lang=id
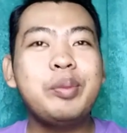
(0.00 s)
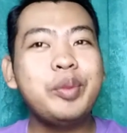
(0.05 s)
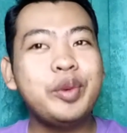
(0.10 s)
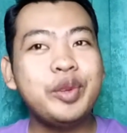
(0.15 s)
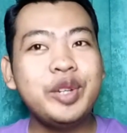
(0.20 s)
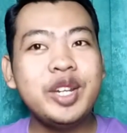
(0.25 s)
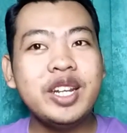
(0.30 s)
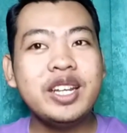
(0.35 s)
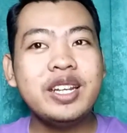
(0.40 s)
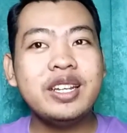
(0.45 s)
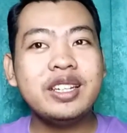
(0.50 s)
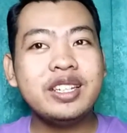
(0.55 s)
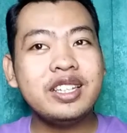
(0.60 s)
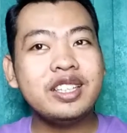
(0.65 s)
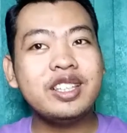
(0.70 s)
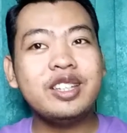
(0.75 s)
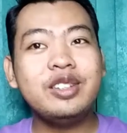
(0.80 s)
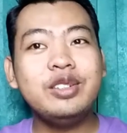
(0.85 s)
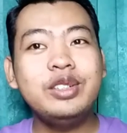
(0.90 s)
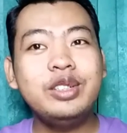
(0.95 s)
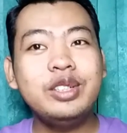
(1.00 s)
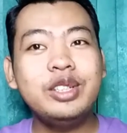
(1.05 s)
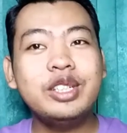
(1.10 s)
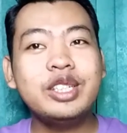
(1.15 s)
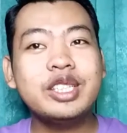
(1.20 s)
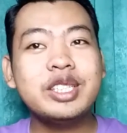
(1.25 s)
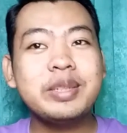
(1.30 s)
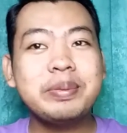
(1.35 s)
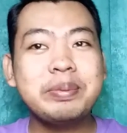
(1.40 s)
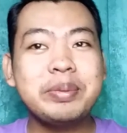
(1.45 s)
muda kita
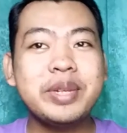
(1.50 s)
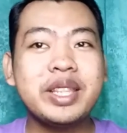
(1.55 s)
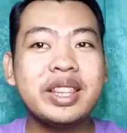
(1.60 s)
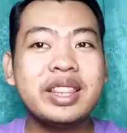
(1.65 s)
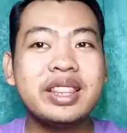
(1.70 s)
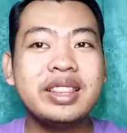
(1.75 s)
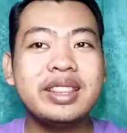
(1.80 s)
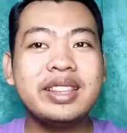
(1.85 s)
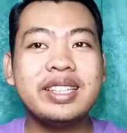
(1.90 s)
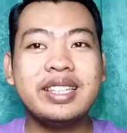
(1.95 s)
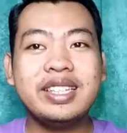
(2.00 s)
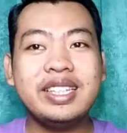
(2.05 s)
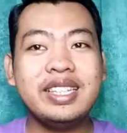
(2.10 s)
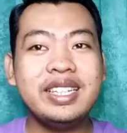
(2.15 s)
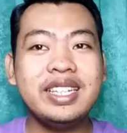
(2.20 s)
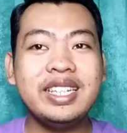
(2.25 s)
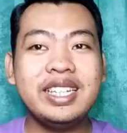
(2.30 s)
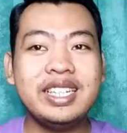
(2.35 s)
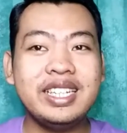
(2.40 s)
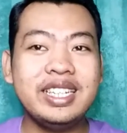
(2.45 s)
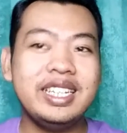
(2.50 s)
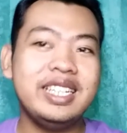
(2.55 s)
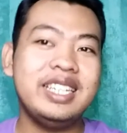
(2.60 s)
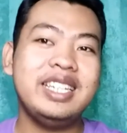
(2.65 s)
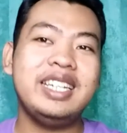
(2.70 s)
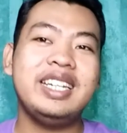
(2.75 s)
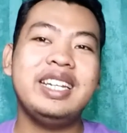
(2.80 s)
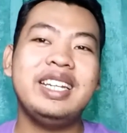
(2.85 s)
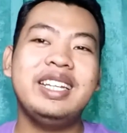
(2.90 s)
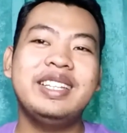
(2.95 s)
dulu sempat gini gini
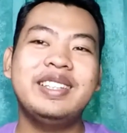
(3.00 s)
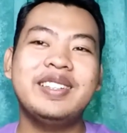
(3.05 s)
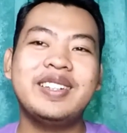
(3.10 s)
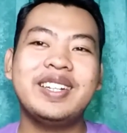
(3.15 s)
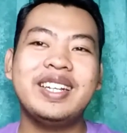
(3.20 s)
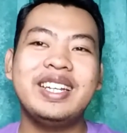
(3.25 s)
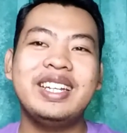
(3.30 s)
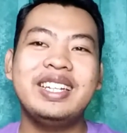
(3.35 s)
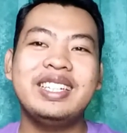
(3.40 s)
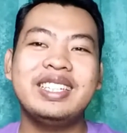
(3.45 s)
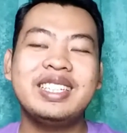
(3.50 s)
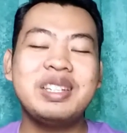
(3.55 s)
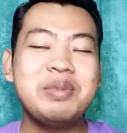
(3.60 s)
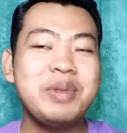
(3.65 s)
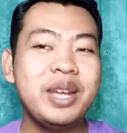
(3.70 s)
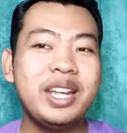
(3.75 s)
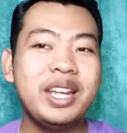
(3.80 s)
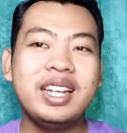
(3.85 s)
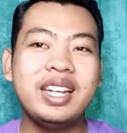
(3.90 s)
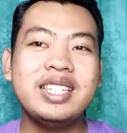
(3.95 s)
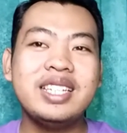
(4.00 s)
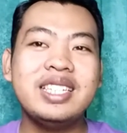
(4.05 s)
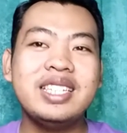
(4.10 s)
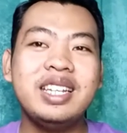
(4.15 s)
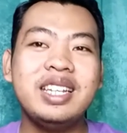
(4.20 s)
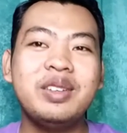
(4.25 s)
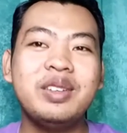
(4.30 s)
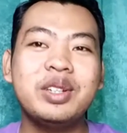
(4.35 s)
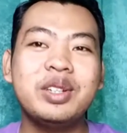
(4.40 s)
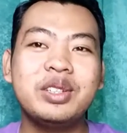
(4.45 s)
gini gitu kan kebayang gak
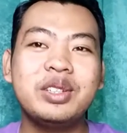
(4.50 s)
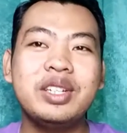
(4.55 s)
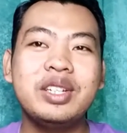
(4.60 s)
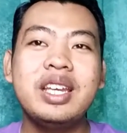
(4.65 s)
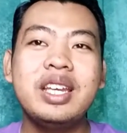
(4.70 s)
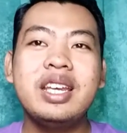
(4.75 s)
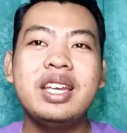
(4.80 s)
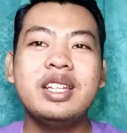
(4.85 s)
sih waktu